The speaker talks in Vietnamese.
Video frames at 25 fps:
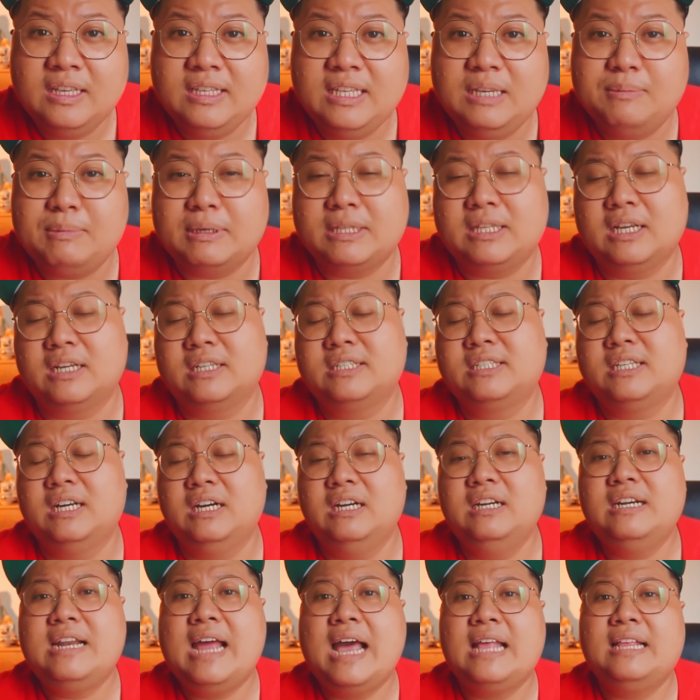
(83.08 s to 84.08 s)
nhưng mà thật
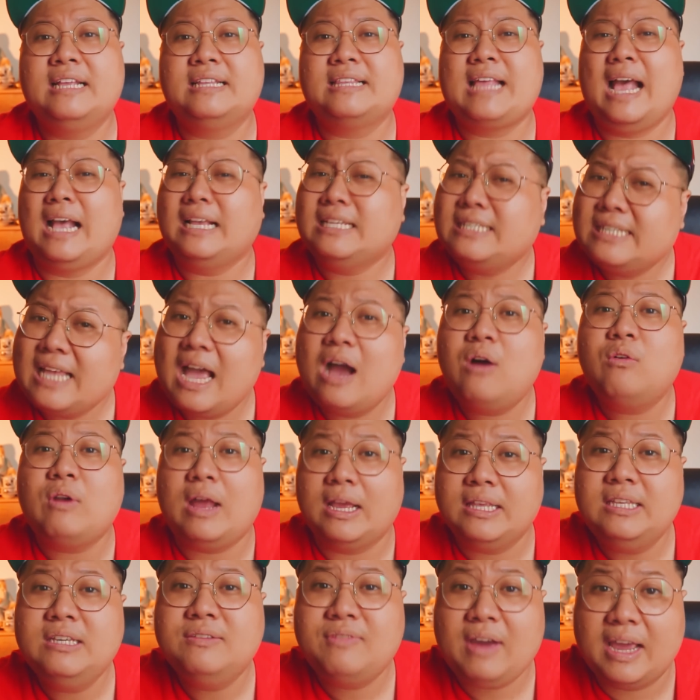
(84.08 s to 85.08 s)
sự ra thì tại sao
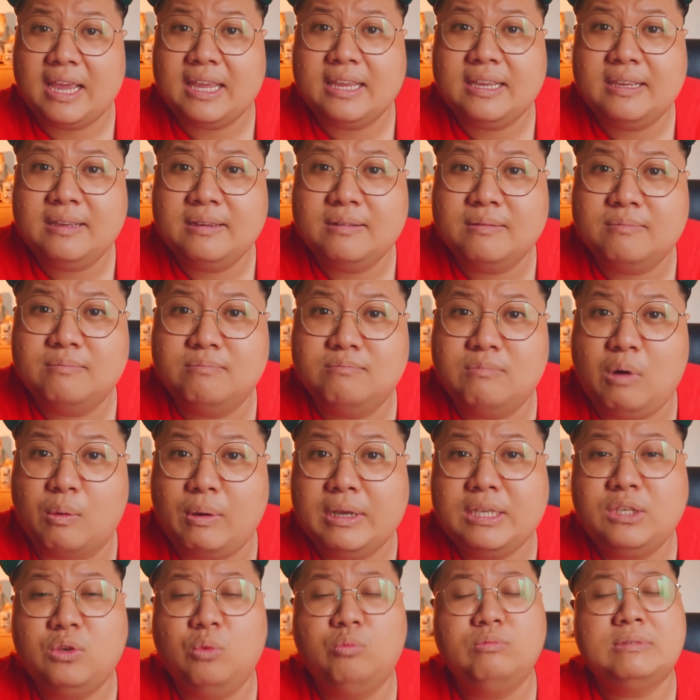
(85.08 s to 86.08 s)
lại như vậy một
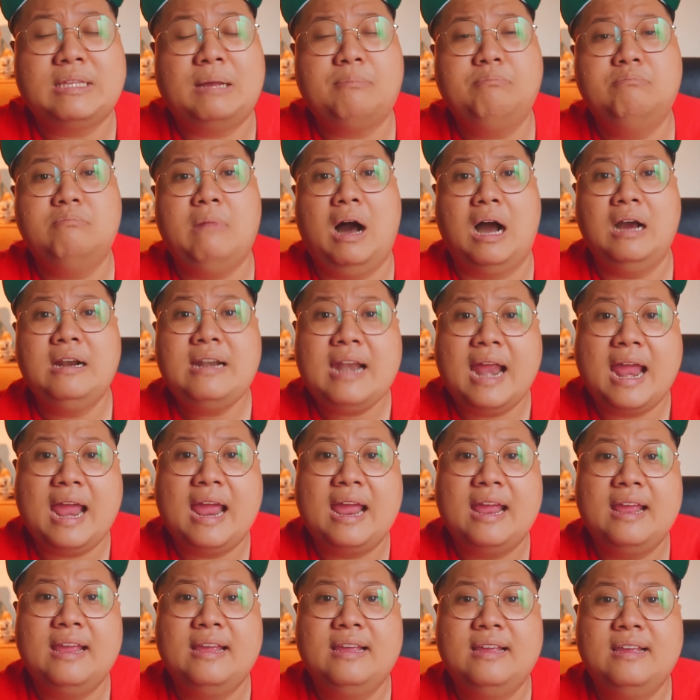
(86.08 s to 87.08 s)
cái trung tâm mở
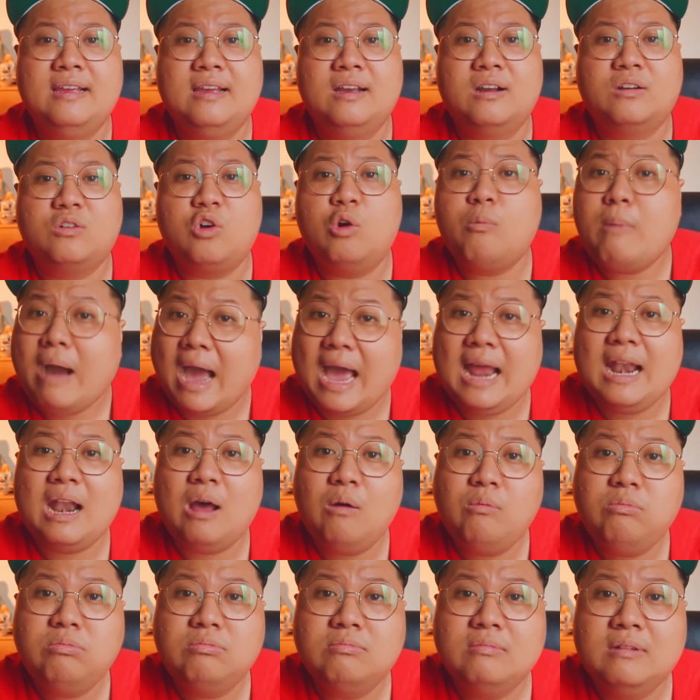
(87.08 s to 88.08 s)
ra có ba
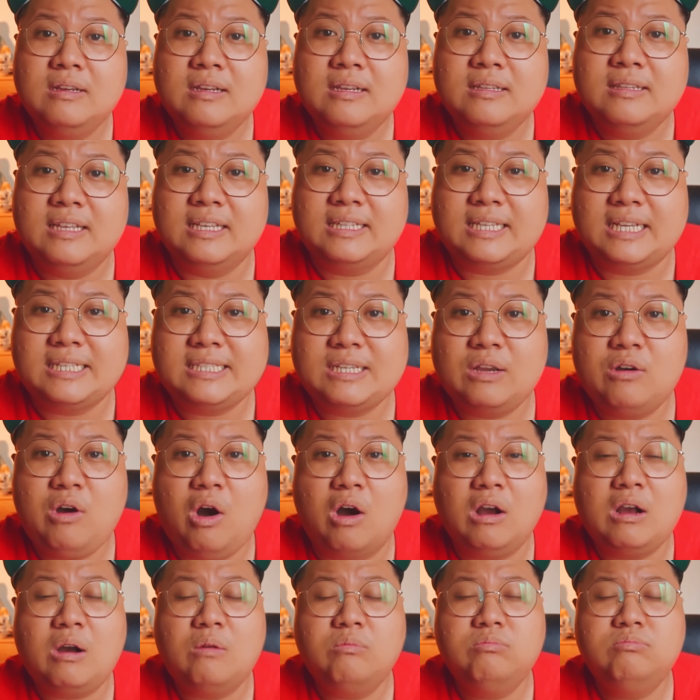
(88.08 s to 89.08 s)
lốc thì tại sao
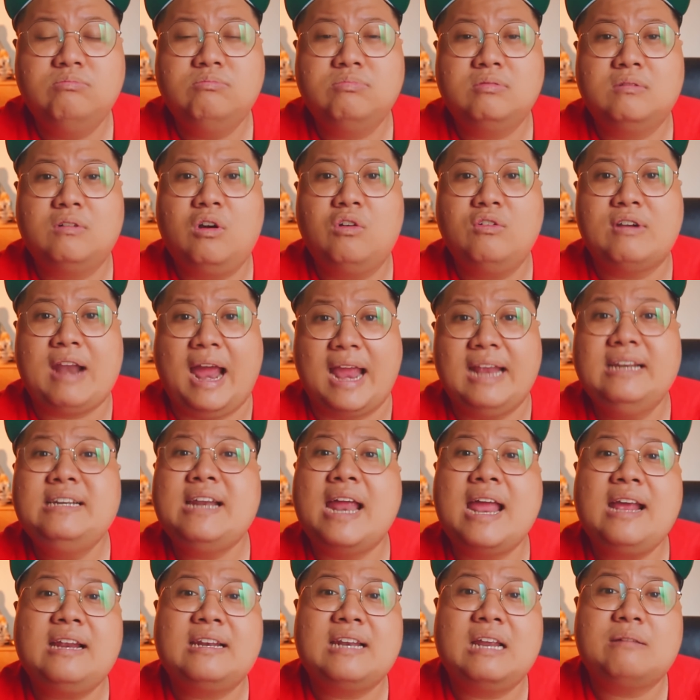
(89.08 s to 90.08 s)
họ không có rải
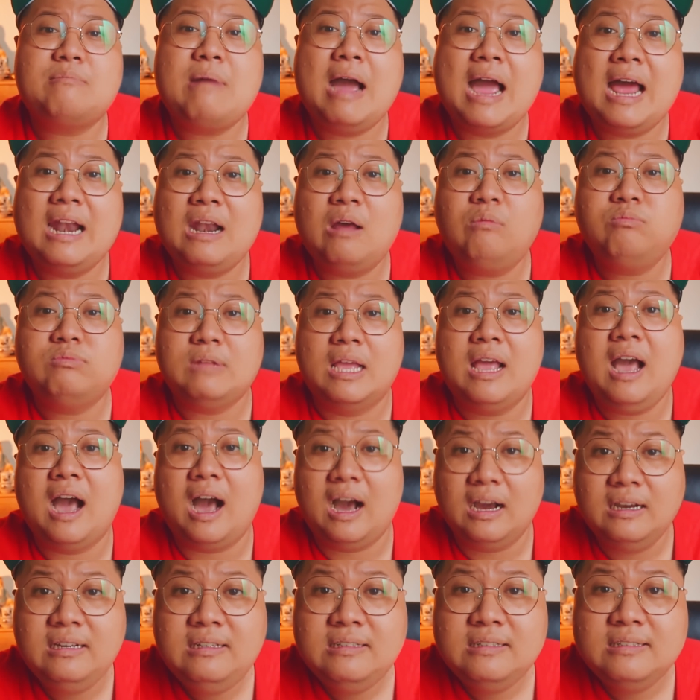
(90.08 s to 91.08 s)
rác ra ba lốc để
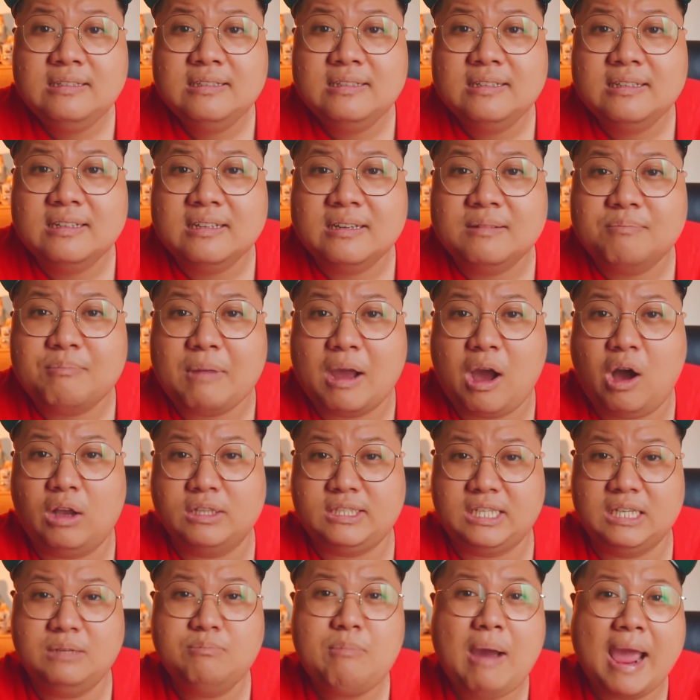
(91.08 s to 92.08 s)
ở mà họ
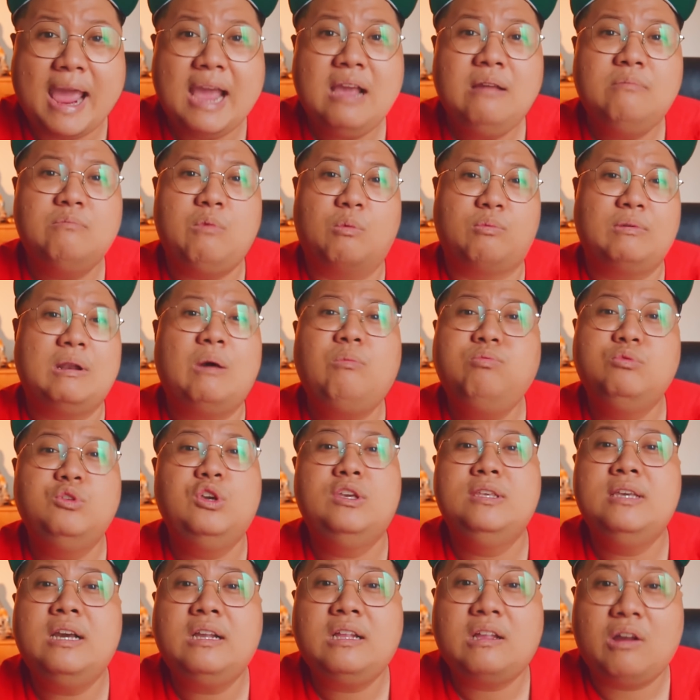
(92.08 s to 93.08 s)
chỉ bán một lốc
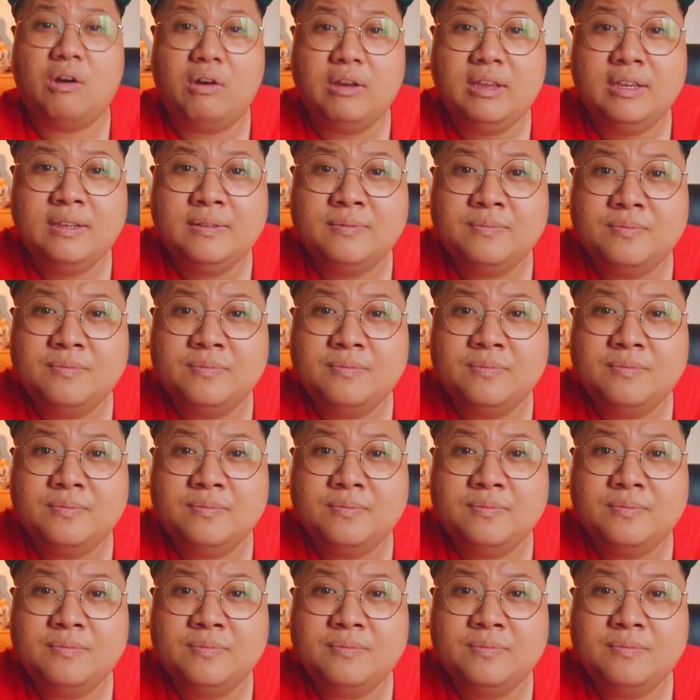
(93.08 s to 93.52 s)
duy nhất thôi